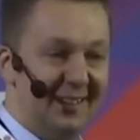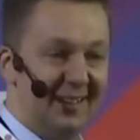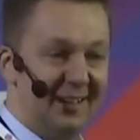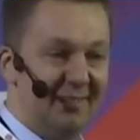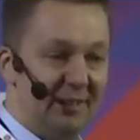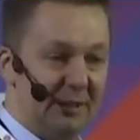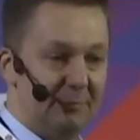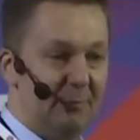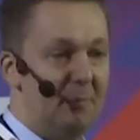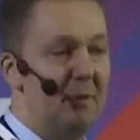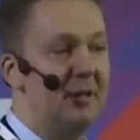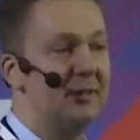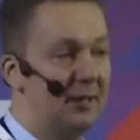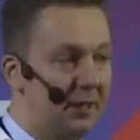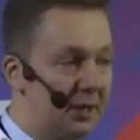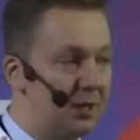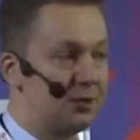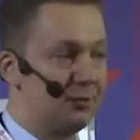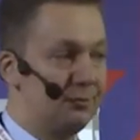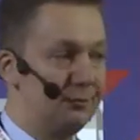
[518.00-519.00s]
в этот момент ты
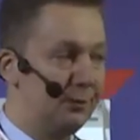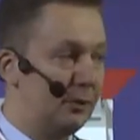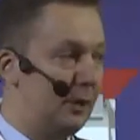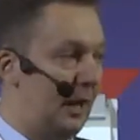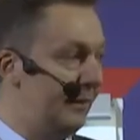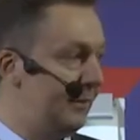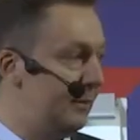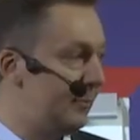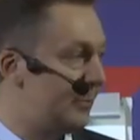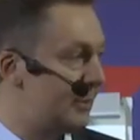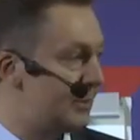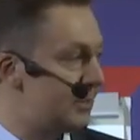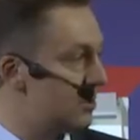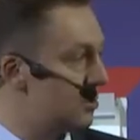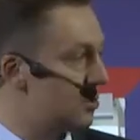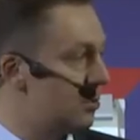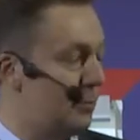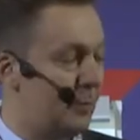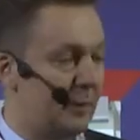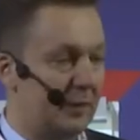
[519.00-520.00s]
говоришь, ну ладно,
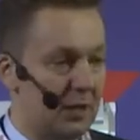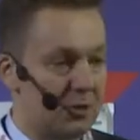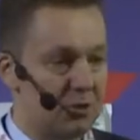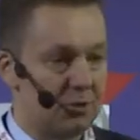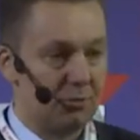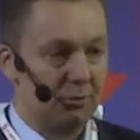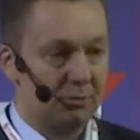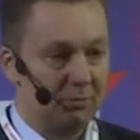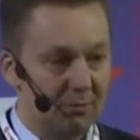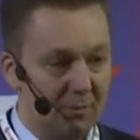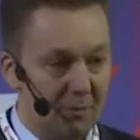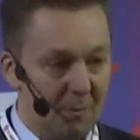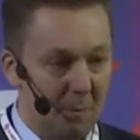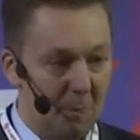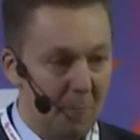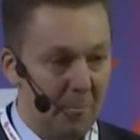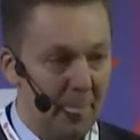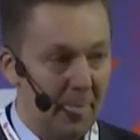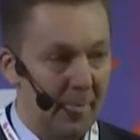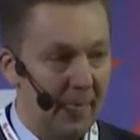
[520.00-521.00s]
посижу, подожду –
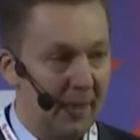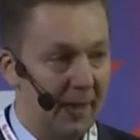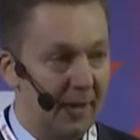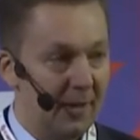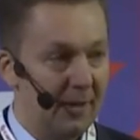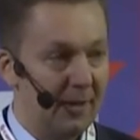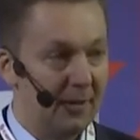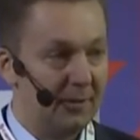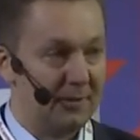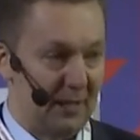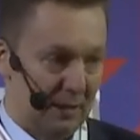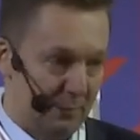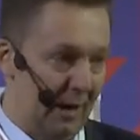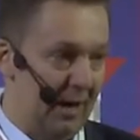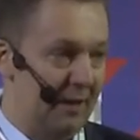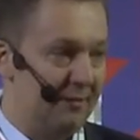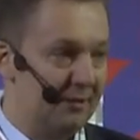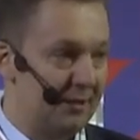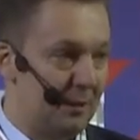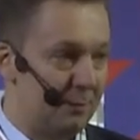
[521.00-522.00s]

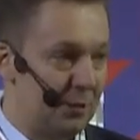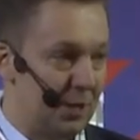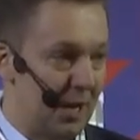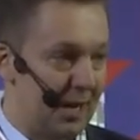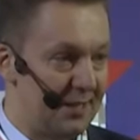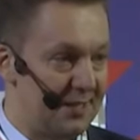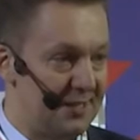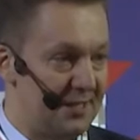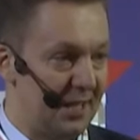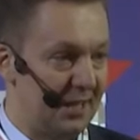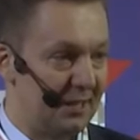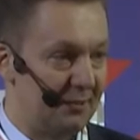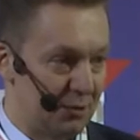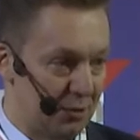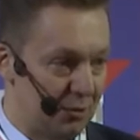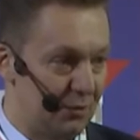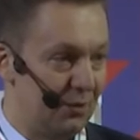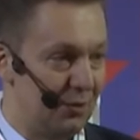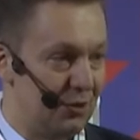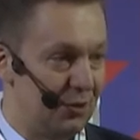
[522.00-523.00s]
Нормально ведь общались до этого,
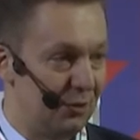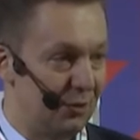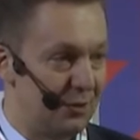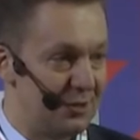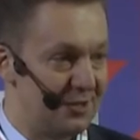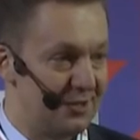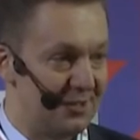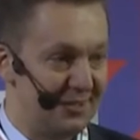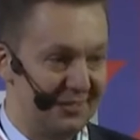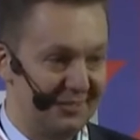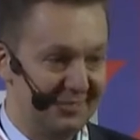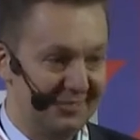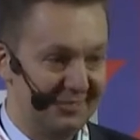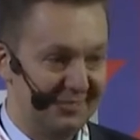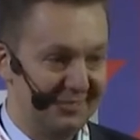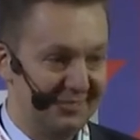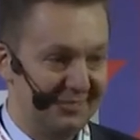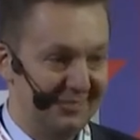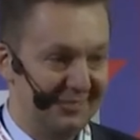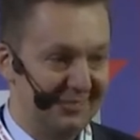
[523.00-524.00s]
что началось
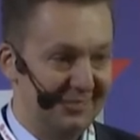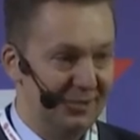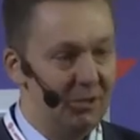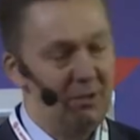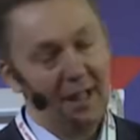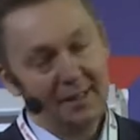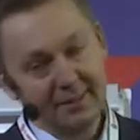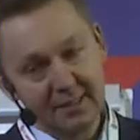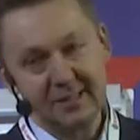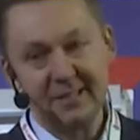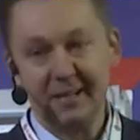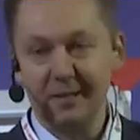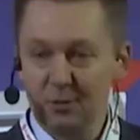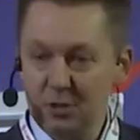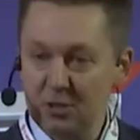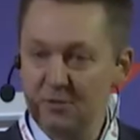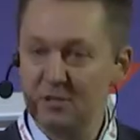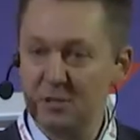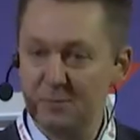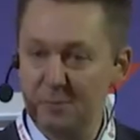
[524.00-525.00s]
Ну ладно,
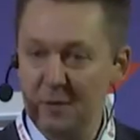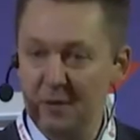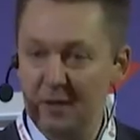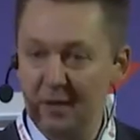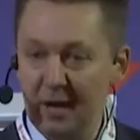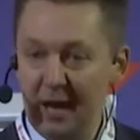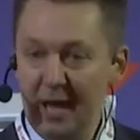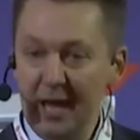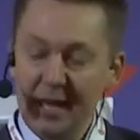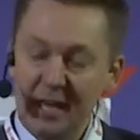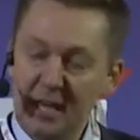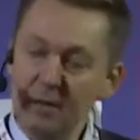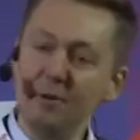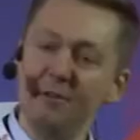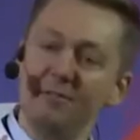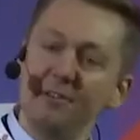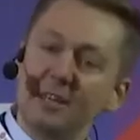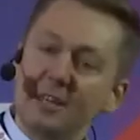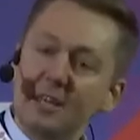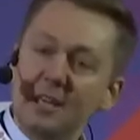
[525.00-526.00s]
следующего спикера. И мы
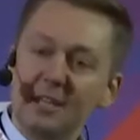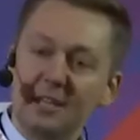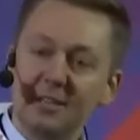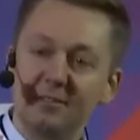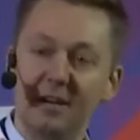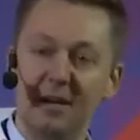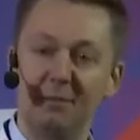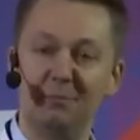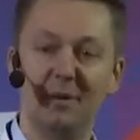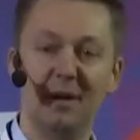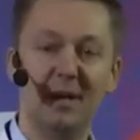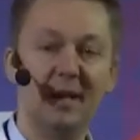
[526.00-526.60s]
выкидываем.